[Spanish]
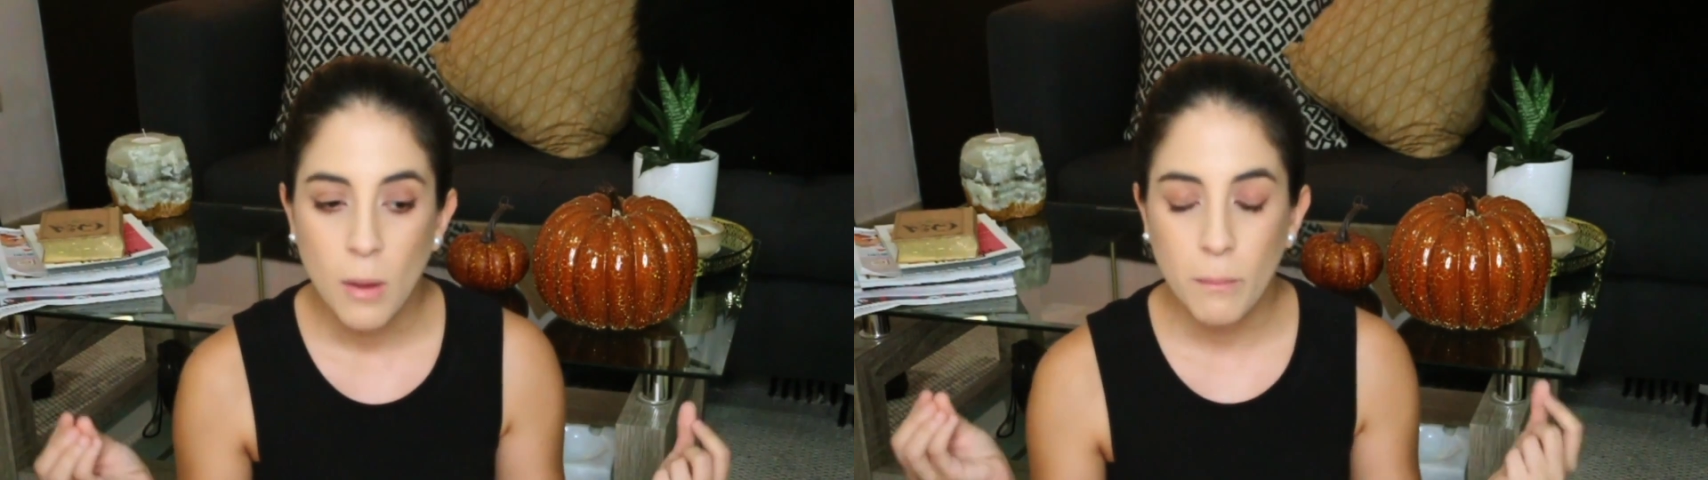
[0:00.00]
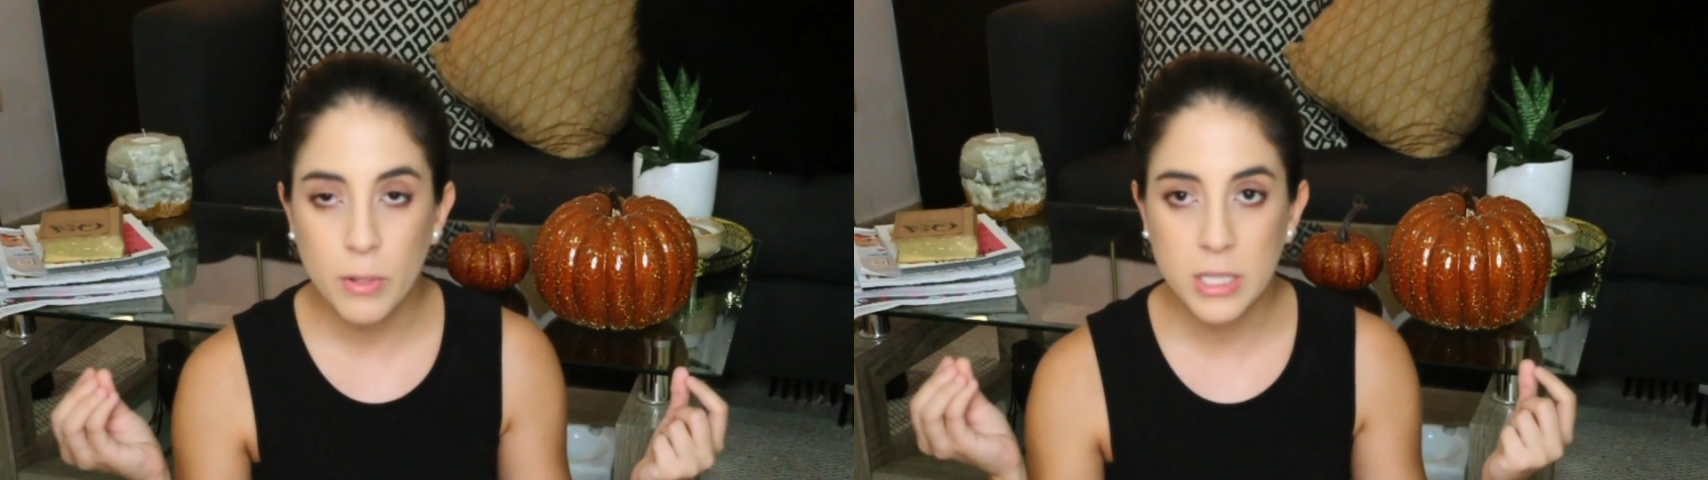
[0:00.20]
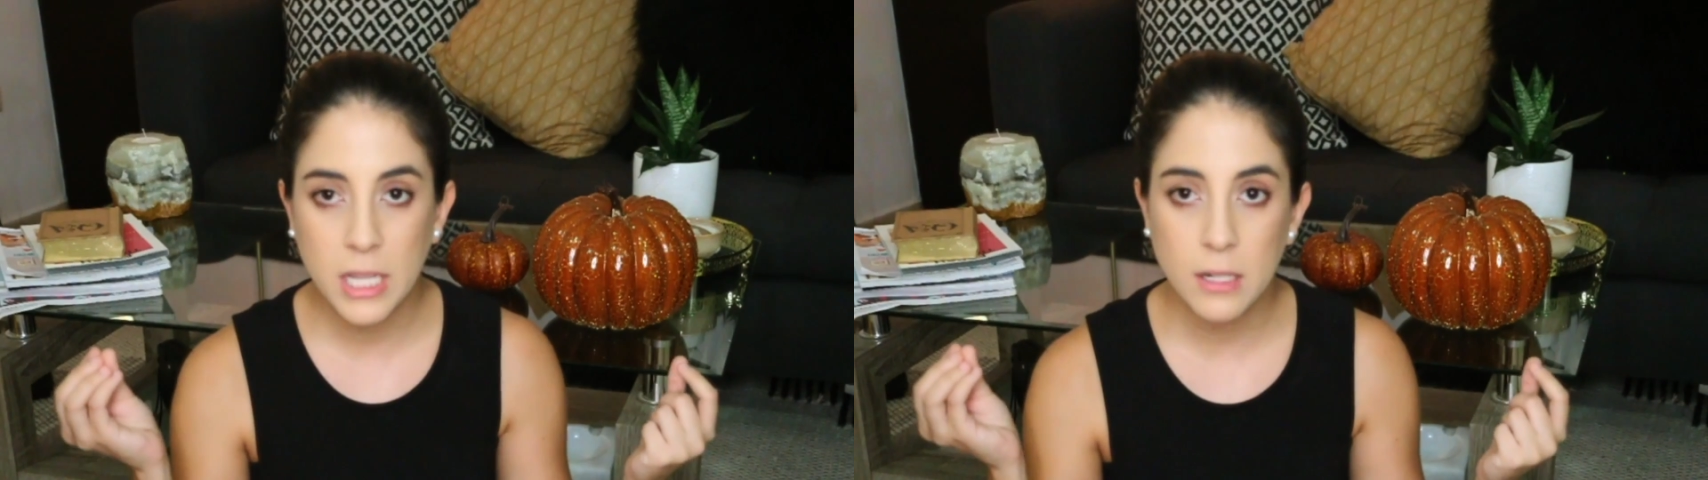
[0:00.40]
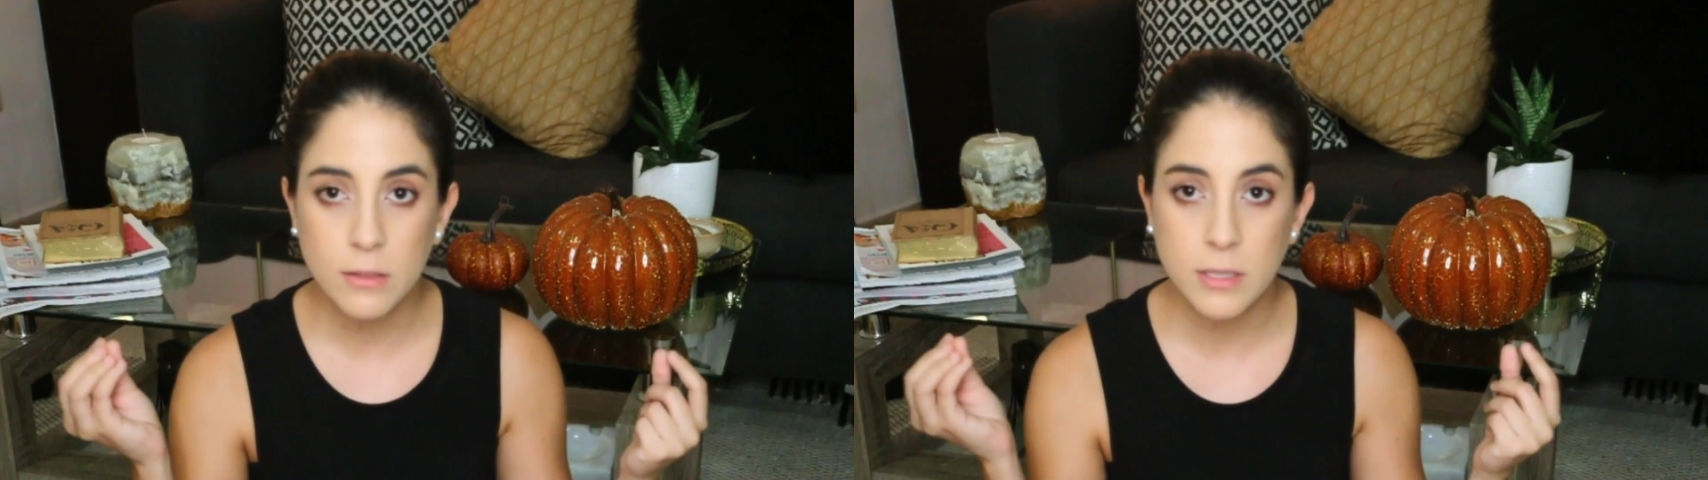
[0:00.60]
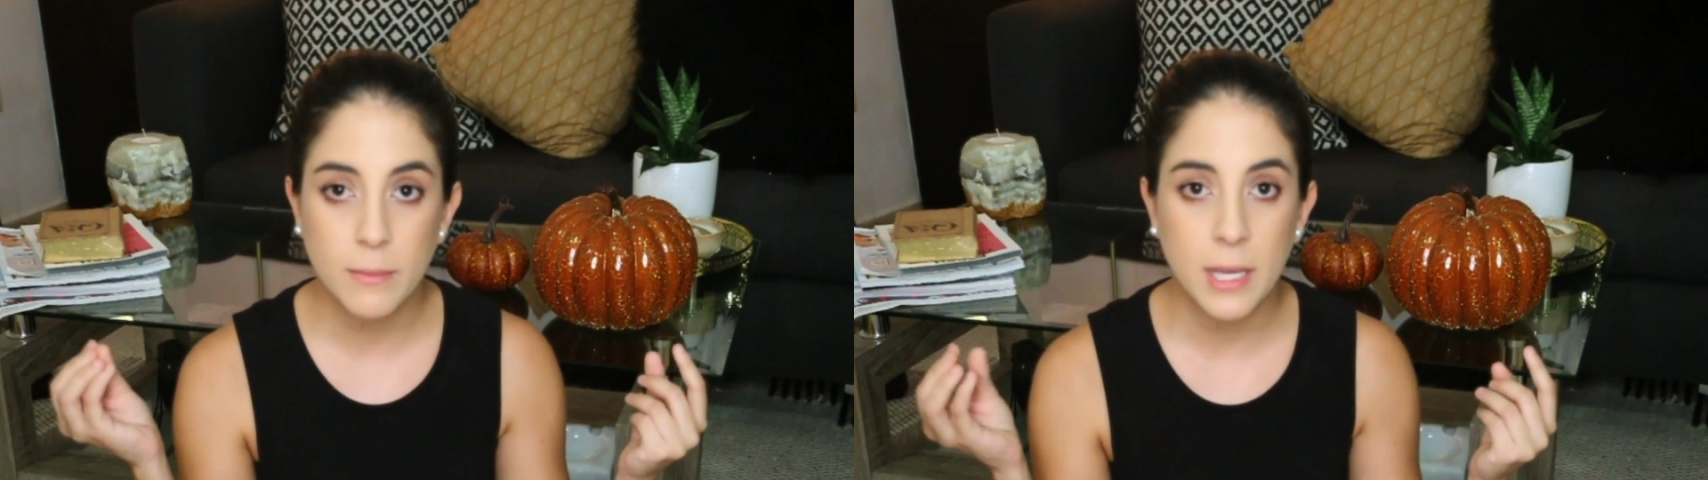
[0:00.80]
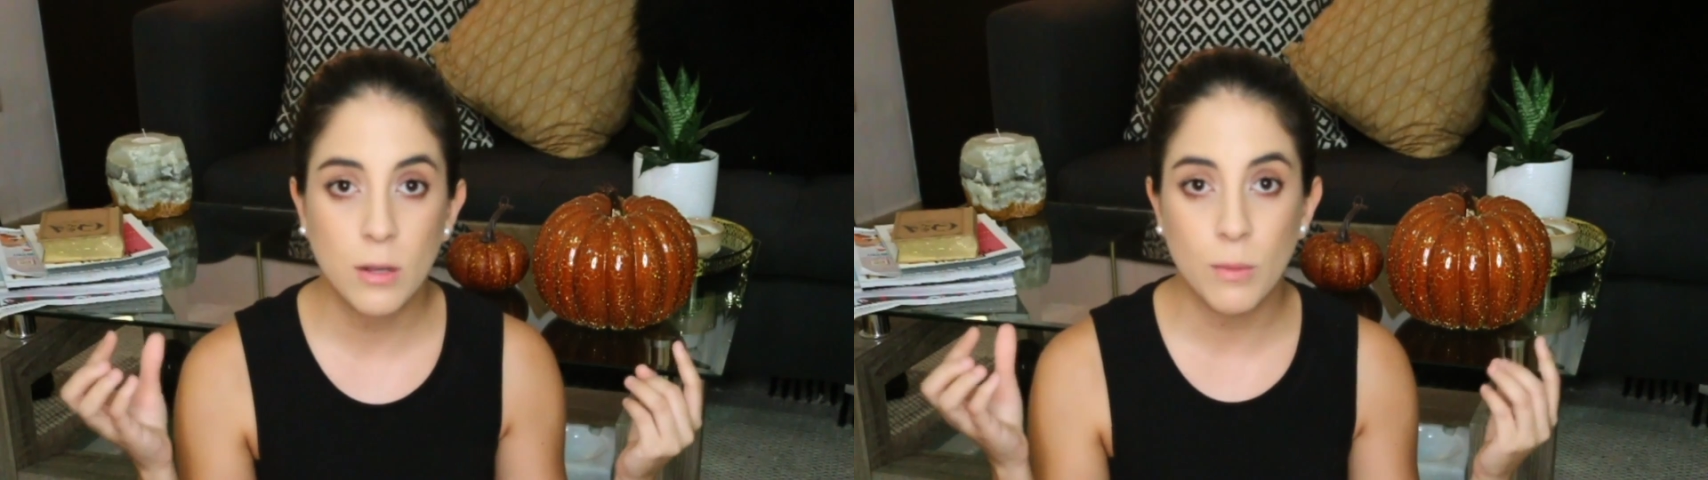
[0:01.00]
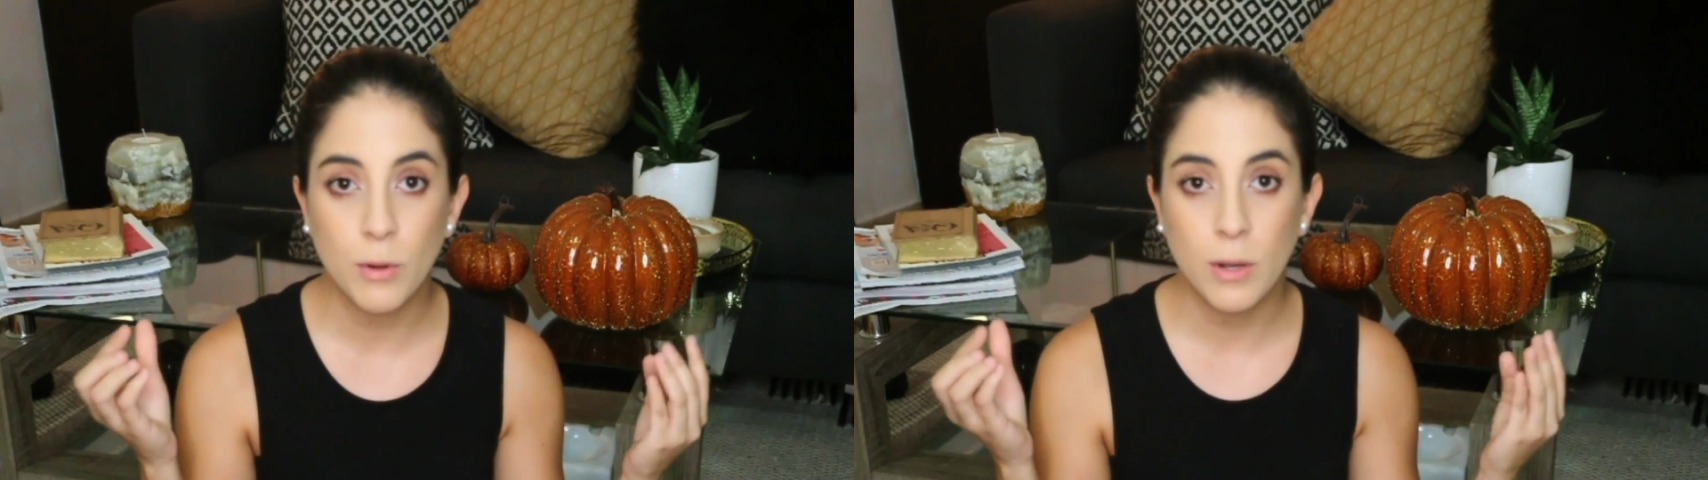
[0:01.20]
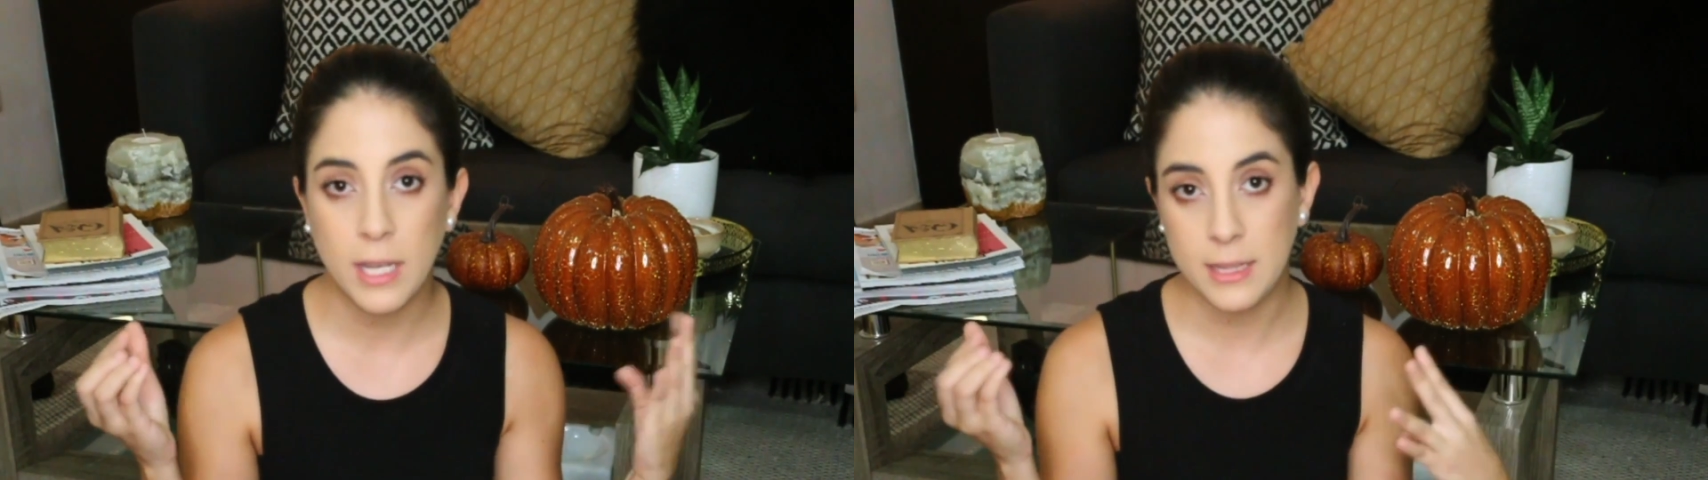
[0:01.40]
porque no se ve
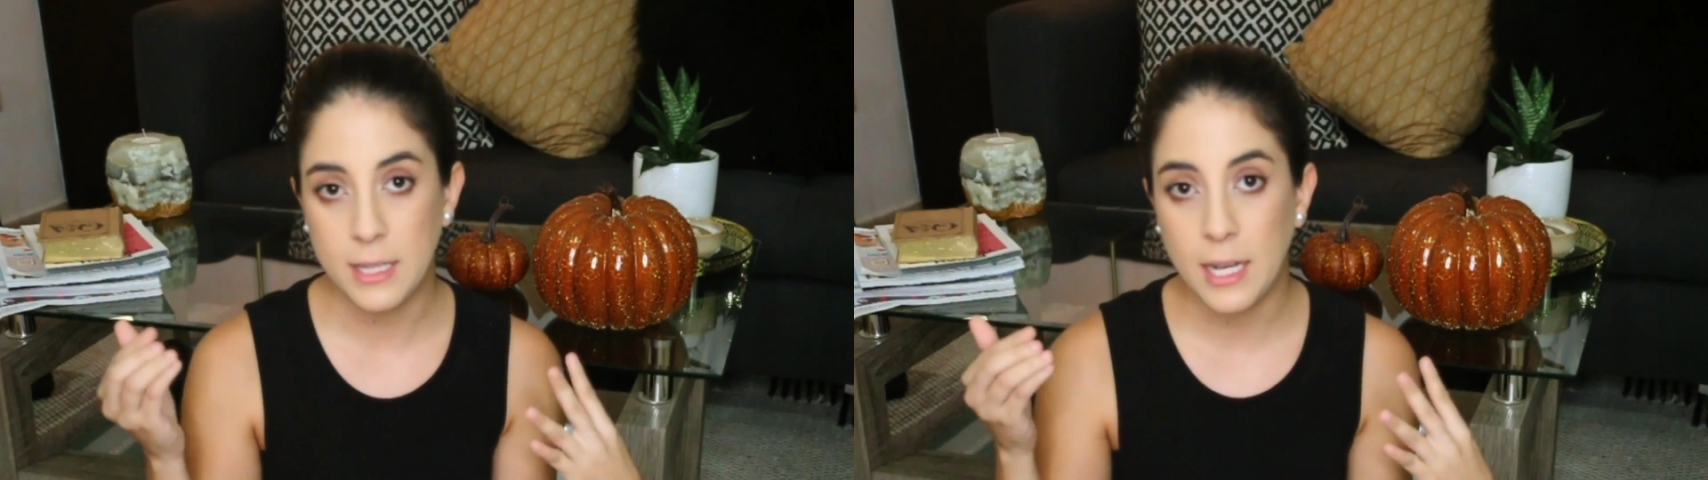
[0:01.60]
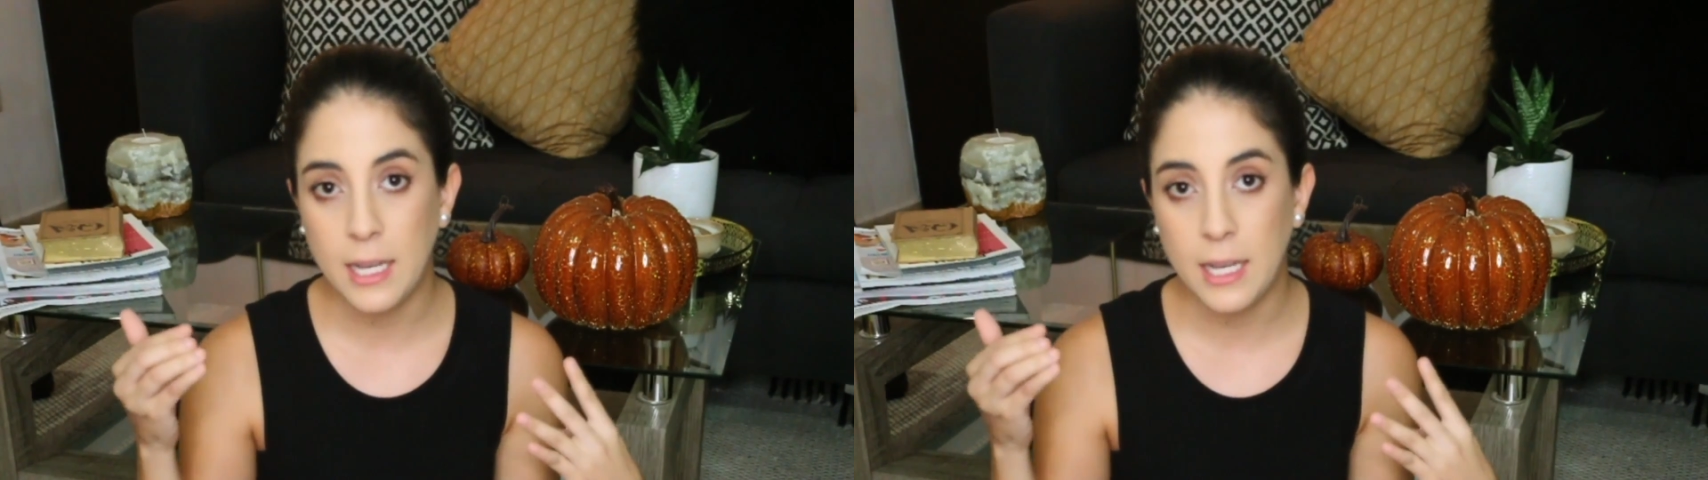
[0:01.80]
cómo entra